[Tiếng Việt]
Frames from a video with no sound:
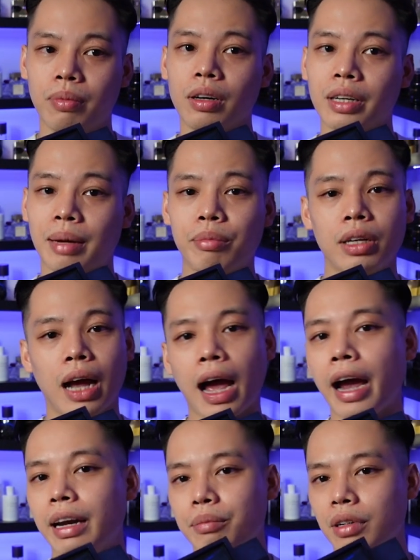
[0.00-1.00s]
ở năm thứ
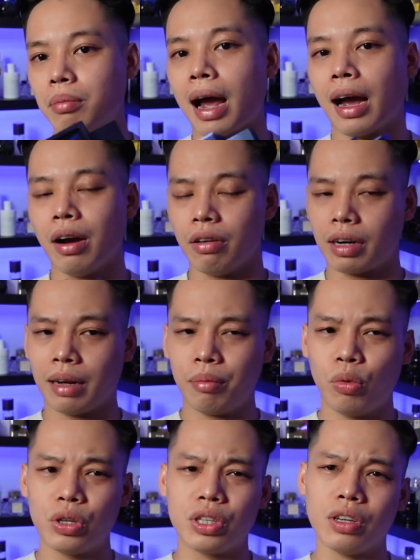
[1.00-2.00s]
hai năm thứ ba ở các
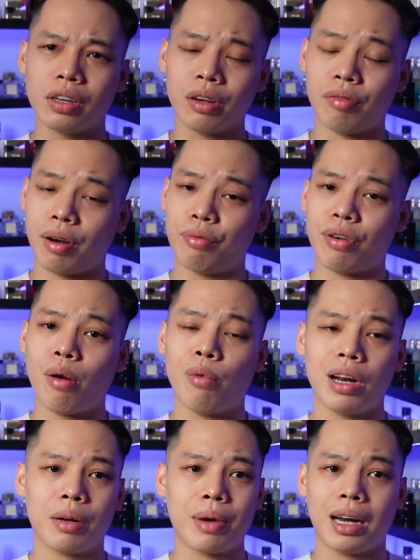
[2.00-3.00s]
môi trường kiểu văn phòng
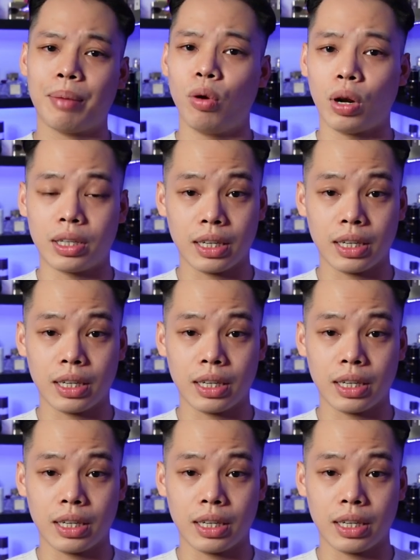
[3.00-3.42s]
hay các bạn làm luật